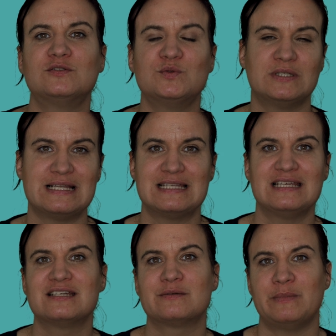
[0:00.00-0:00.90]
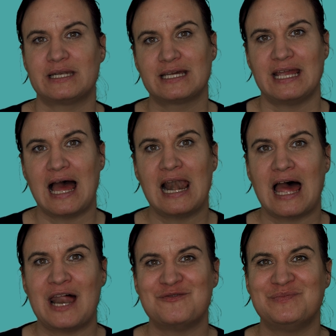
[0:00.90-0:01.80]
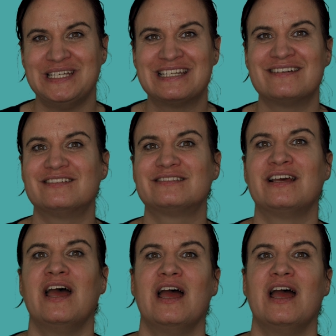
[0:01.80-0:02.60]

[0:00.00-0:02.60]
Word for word: zusätzliches Material anbietest,